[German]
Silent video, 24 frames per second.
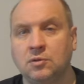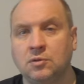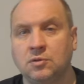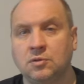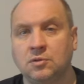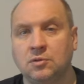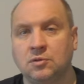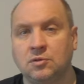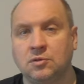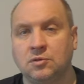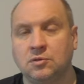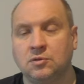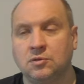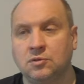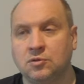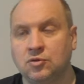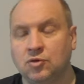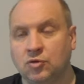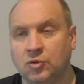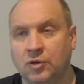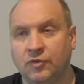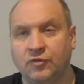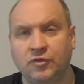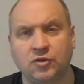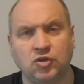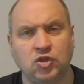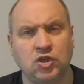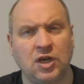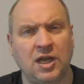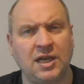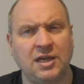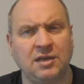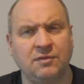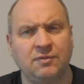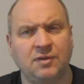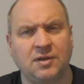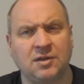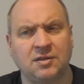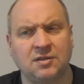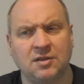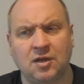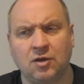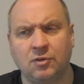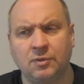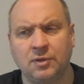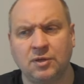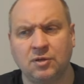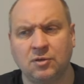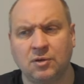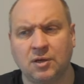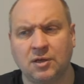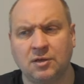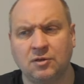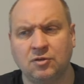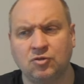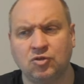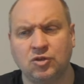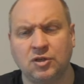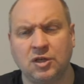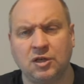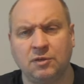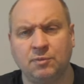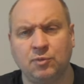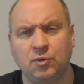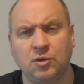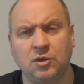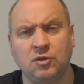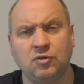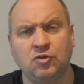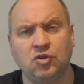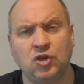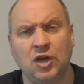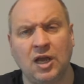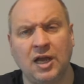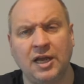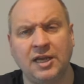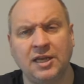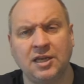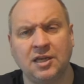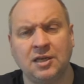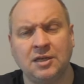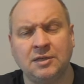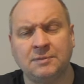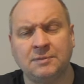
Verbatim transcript: und oder von Schleich war das, glaube ich, sogar nicht Bulli, Schleich.